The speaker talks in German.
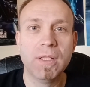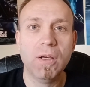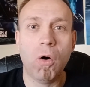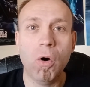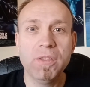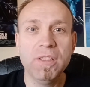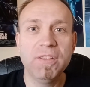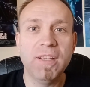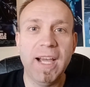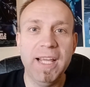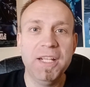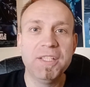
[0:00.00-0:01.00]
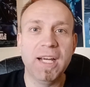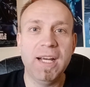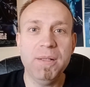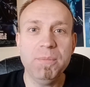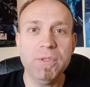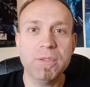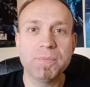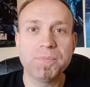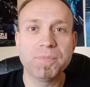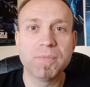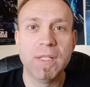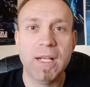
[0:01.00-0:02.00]
Heute ist Heiligabend.
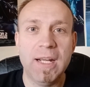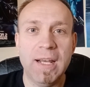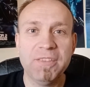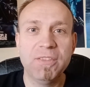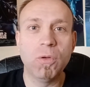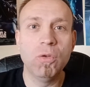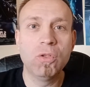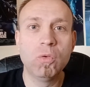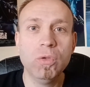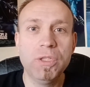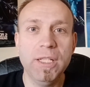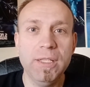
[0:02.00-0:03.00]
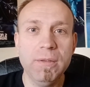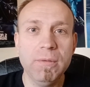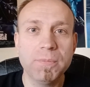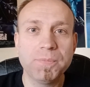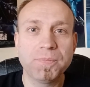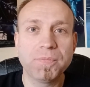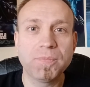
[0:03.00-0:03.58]
Lasst es euch gut gehen.